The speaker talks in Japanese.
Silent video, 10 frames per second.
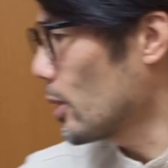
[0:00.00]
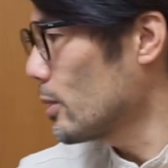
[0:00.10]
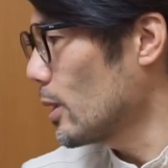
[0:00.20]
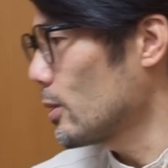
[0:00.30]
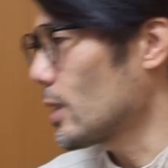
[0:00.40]
れ
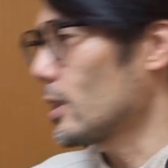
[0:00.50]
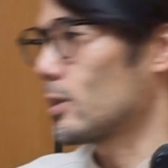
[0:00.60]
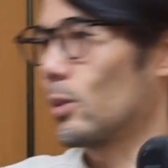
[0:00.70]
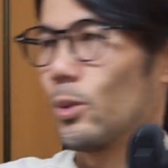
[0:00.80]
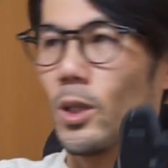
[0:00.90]
ぐらいのサイズ
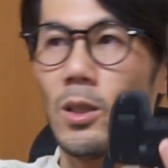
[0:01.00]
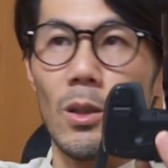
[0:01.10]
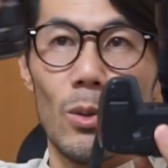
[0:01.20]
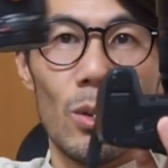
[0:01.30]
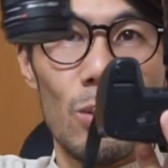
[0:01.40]
の方がいいんだ
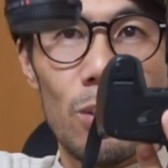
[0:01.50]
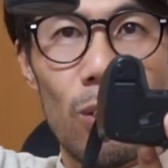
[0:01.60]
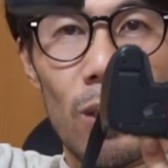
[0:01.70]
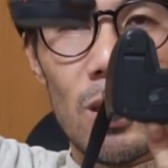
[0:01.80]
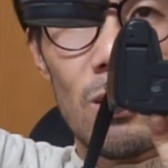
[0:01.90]
けど、これの
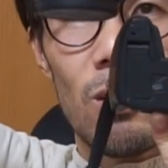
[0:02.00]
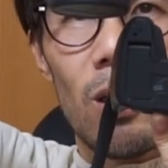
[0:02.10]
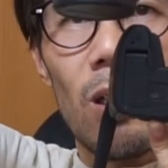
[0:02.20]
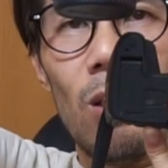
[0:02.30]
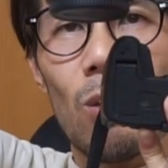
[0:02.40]
フードなしぐら
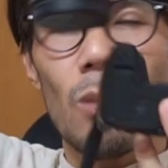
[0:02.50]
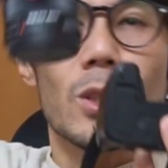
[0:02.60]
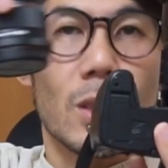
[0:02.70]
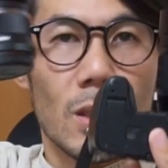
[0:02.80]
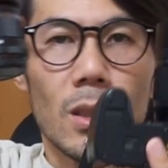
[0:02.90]
いがいいのかも
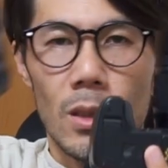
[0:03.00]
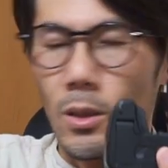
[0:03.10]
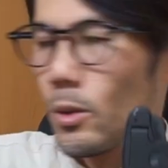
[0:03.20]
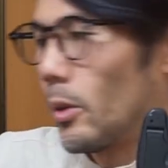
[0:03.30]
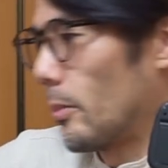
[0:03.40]
しれないんだ
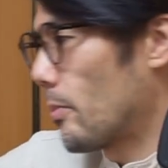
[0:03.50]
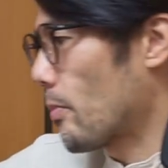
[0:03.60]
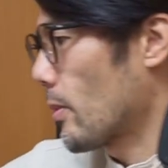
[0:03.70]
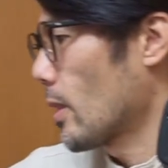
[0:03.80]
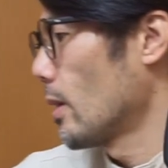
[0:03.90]
けど、
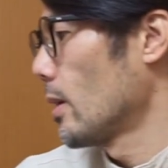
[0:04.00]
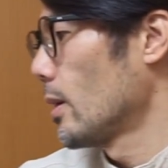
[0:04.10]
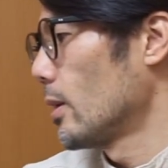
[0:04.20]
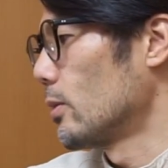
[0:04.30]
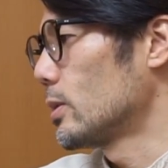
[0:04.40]

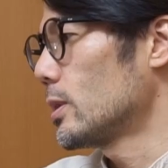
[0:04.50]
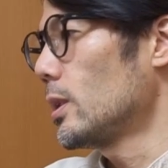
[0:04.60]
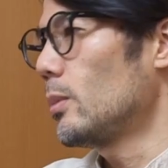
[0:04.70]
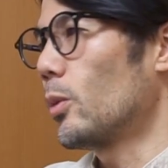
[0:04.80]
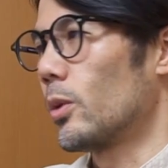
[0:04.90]
写
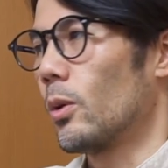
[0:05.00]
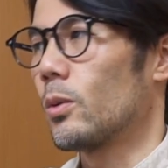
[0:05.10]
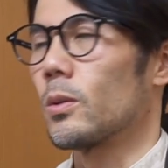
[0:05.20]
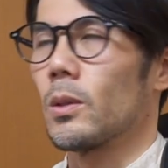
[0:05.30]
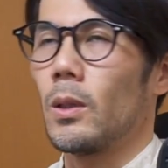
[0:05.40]
りも良
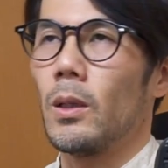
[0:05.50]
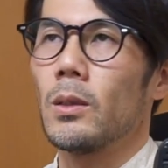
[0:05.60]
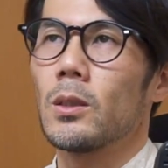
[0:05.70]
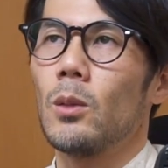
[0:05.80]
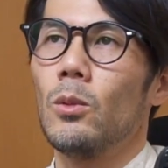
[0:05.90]
くっ
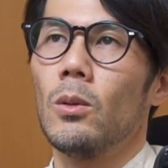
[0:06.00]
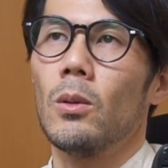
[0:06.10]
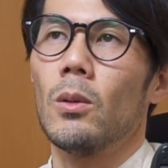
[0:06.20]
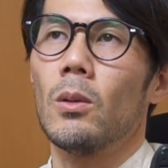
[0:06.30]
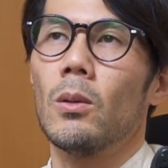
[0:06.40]
て、しか
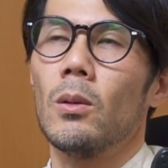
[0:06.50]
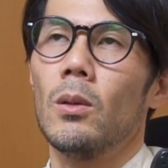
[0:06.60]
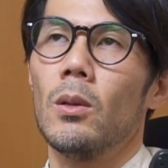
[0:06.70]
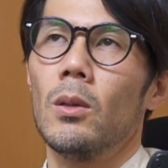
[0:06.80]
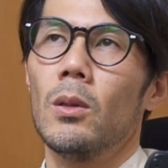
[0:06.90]
も
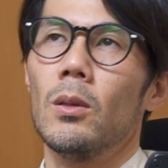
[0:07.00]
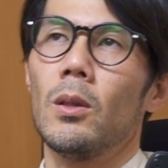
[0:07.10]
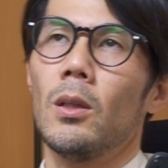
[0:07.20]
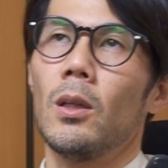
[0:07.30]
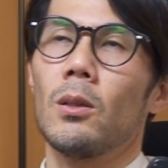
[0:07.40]

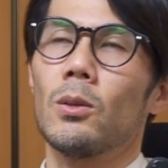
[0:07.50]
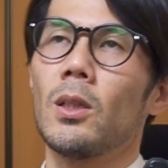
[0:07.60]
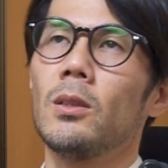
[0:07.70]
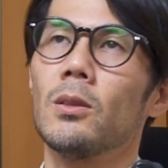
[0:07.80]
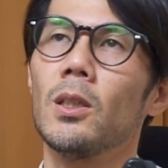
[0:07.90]
なんだろう、
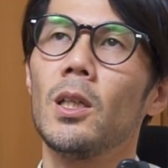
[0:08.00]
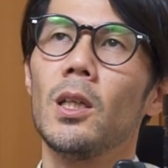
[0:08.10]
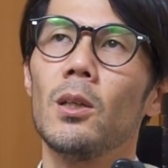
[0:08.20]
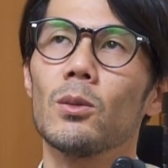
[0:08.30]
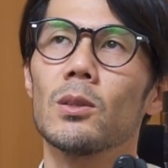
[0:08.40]

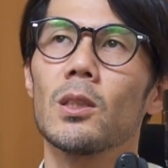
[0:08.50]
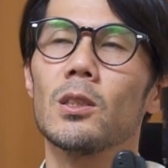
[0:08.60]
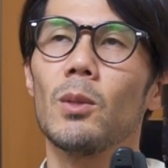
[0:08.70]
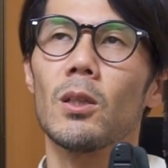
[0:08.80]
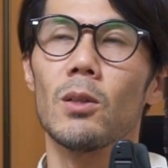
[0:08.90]
サイズギリギリを突き
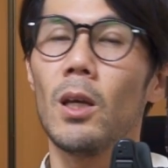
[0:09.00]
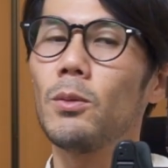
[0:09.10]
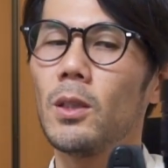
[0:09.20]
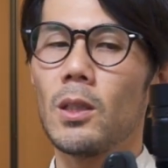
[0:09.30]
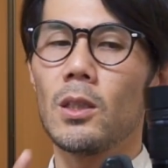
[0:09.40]
詰めていく
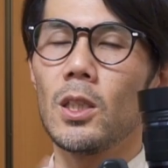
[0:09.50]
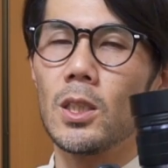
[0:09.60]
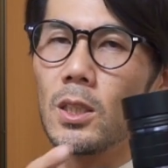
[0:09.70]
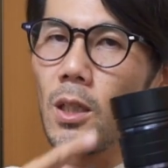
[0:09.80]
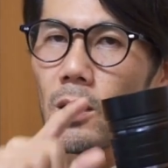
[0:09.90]
F1.2 に
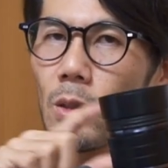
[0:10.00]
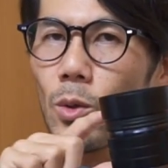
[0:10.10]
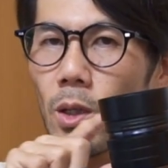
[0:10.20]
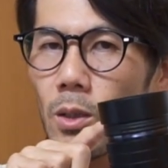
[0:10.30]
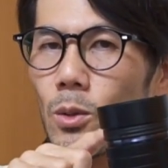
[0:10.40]
しなかった
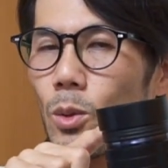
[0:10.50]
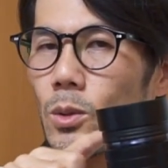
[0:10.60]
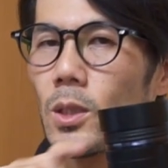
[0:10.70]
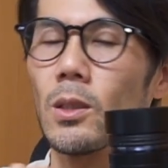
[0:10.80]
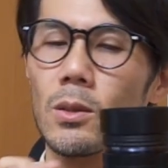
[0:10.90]
おかげで、こ
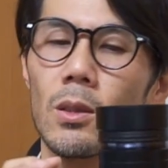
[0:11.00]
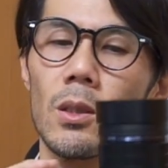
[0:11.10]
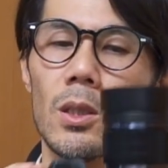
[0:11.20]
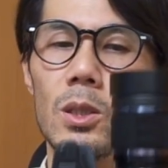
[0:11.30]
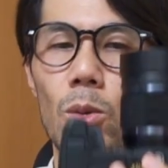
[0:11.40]
のサイズって
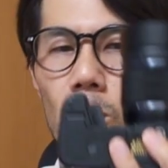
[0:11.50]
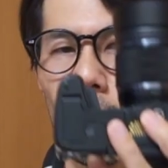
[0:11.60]
ね、非常に